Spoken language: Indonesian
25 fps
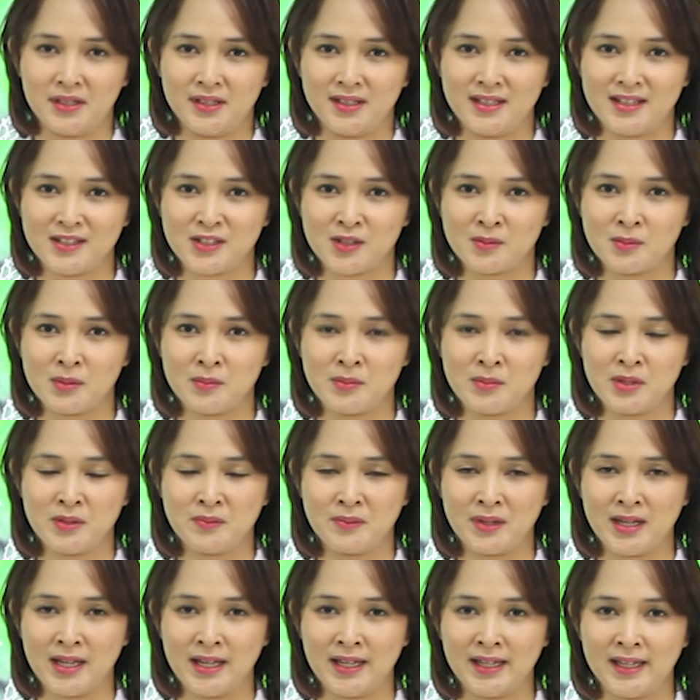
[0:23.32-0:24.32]
Ya Sobat
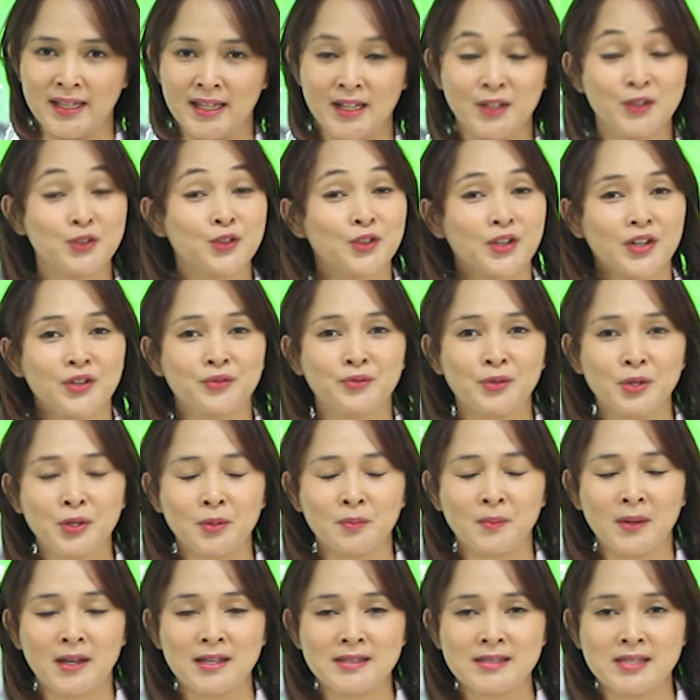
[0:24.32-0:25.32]
BMKG, untuk
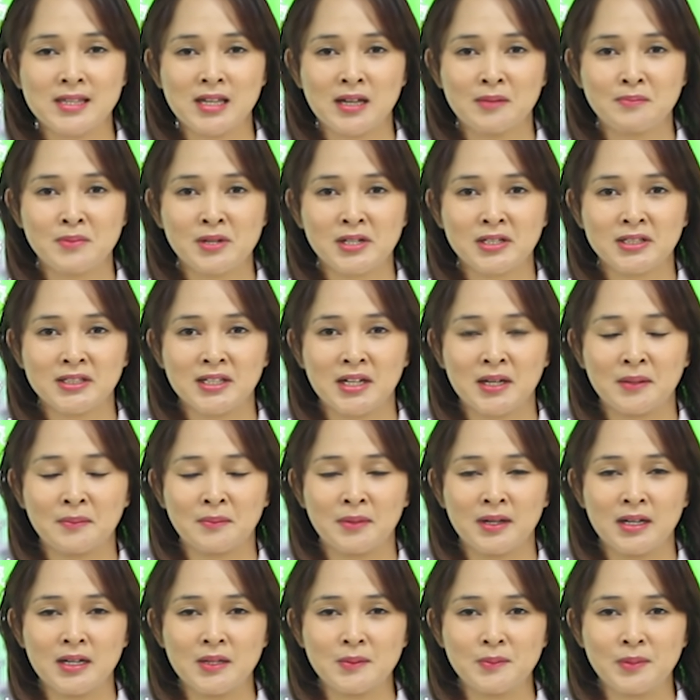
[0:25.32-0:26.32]
informasi yang
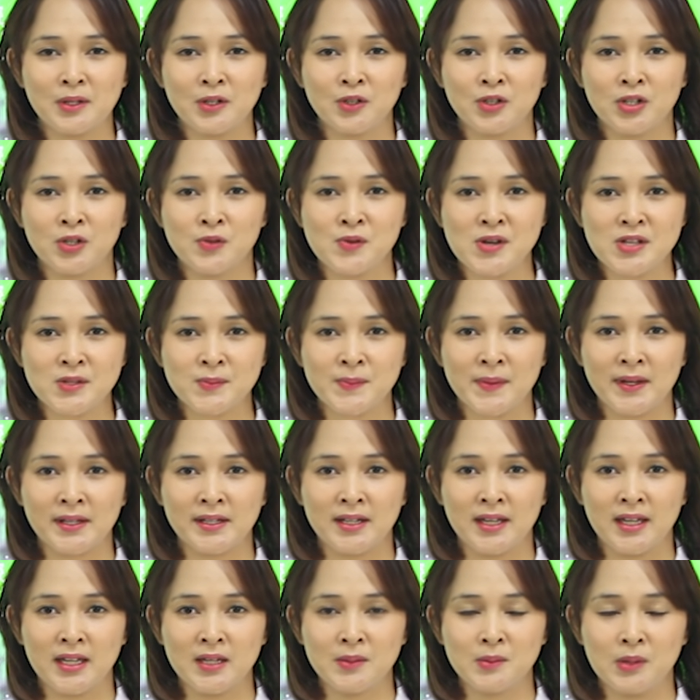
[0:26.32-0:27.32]
pertama perlu
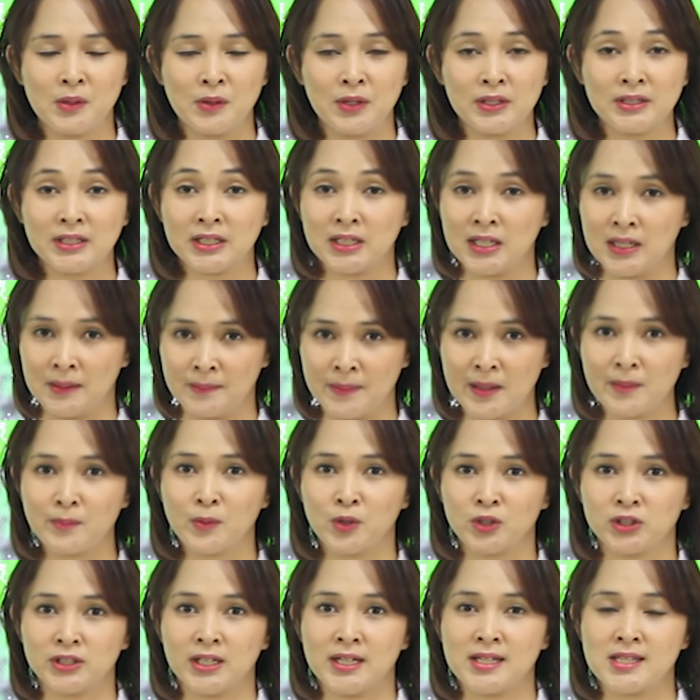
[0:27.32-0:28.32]
diwaspadai bahwa terdapat
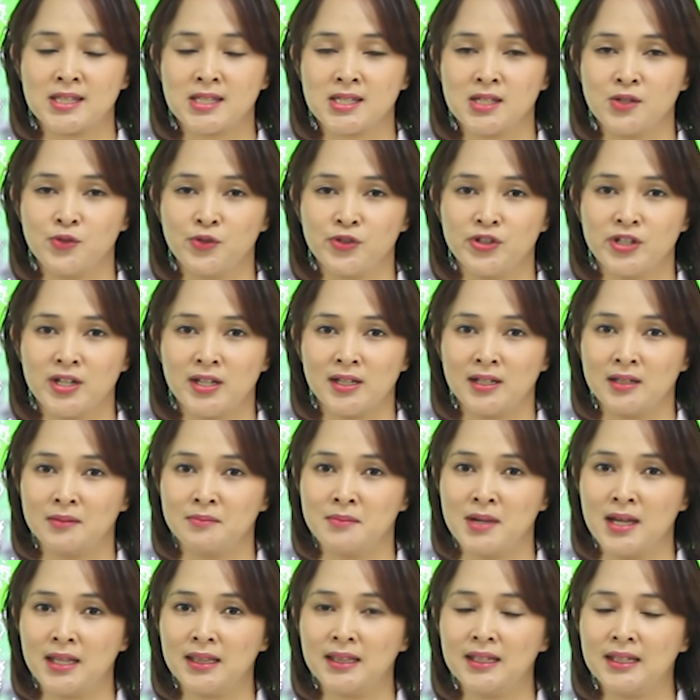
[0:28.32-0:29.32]
potensi hujan
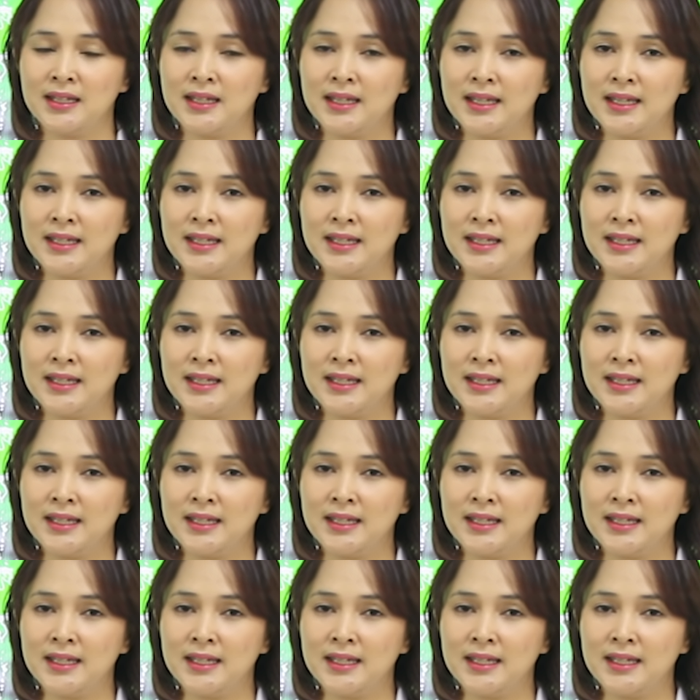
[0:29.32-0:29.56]
lebat